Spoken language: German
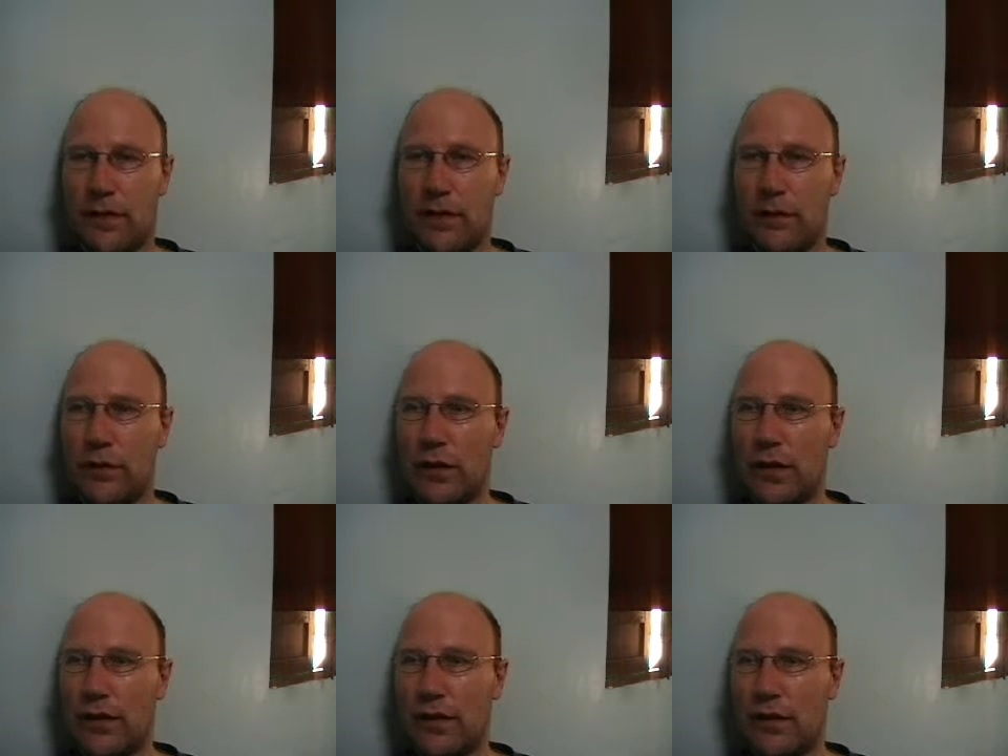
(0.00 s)
Zeit für
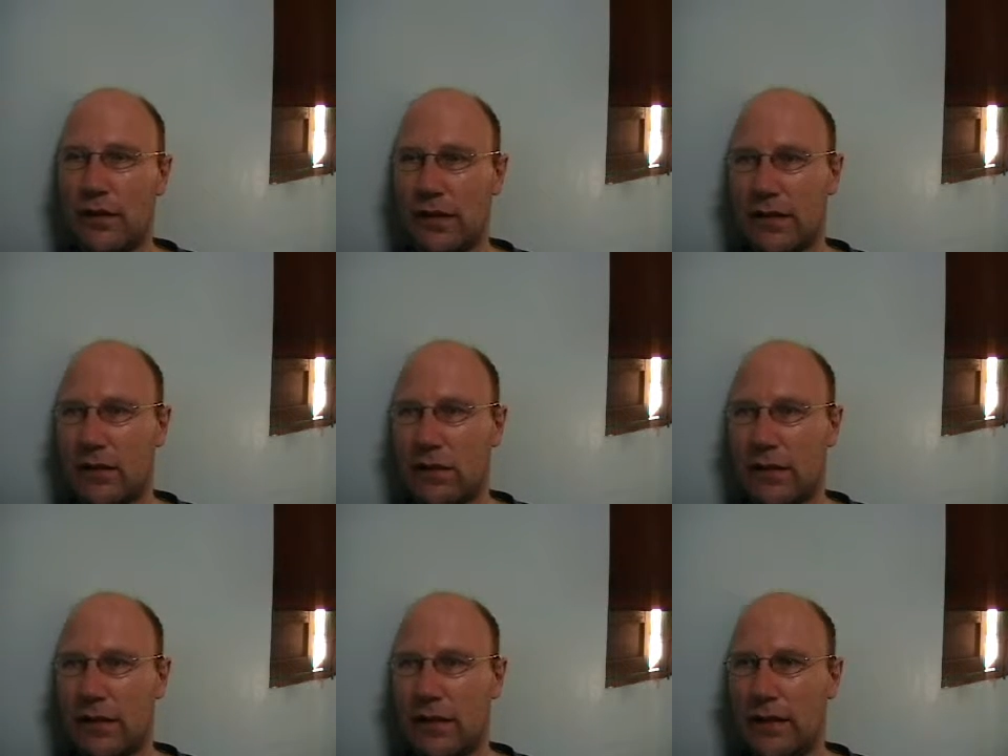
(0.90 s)
Hassan erwachsen zu
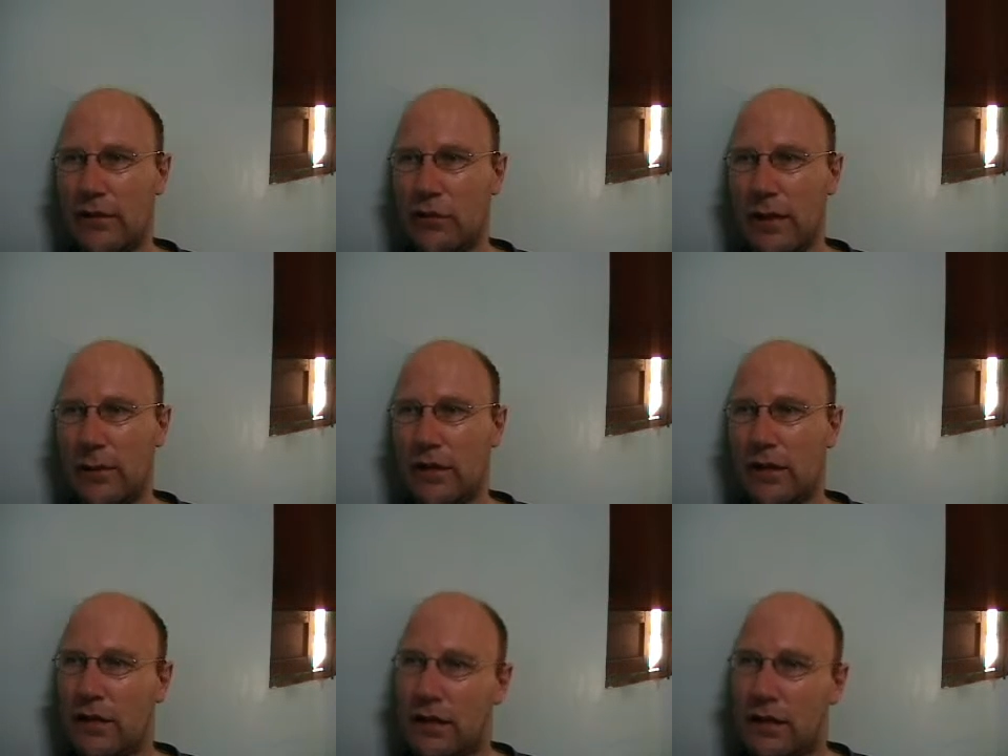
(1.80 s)
werden. Er trampt